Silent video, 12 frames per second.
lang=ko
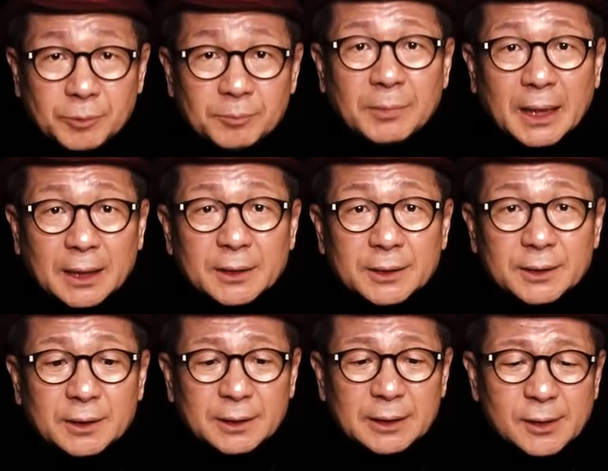
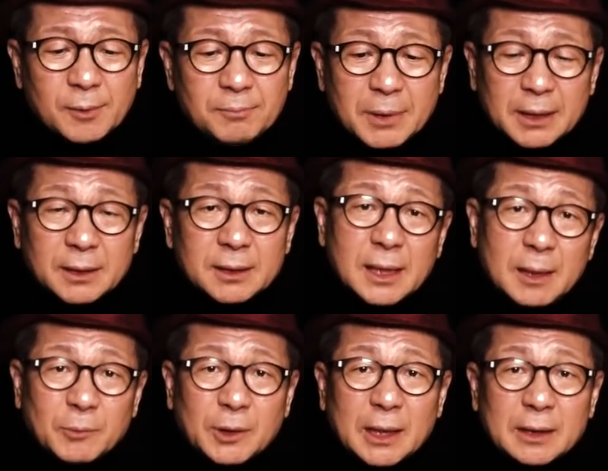분발하셔서 선배들
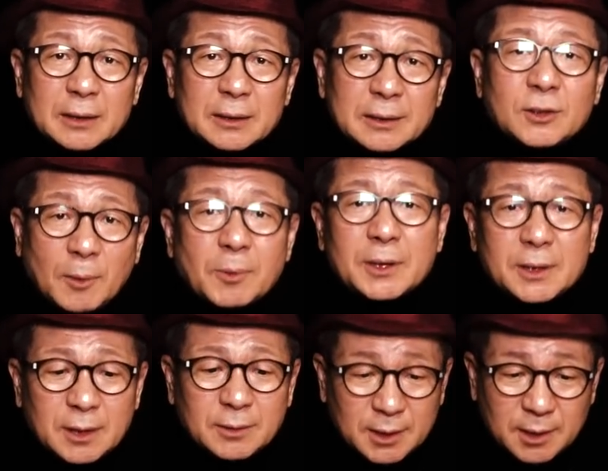잘못하는 거
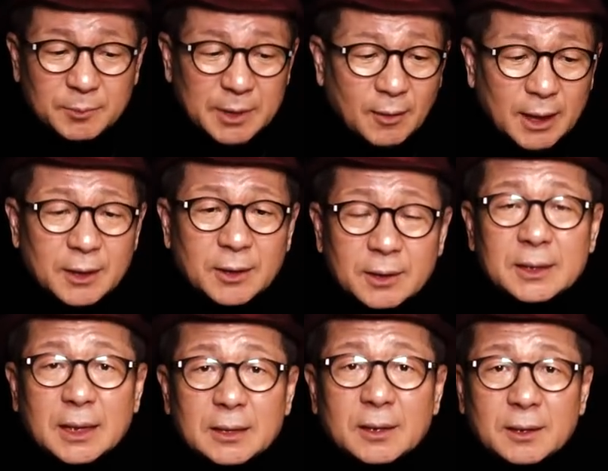써버리세요. 지금 이황기현
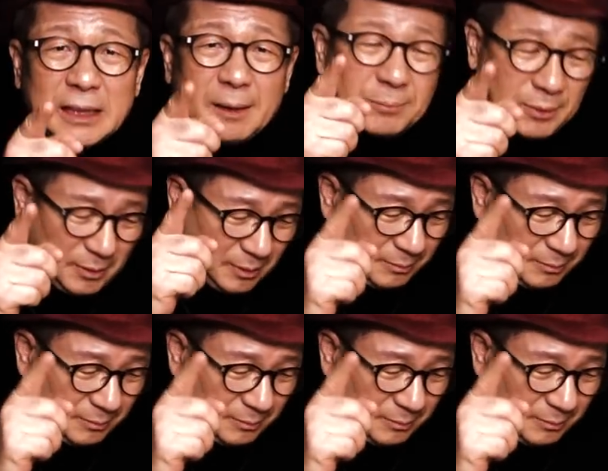기자처럼 나쁜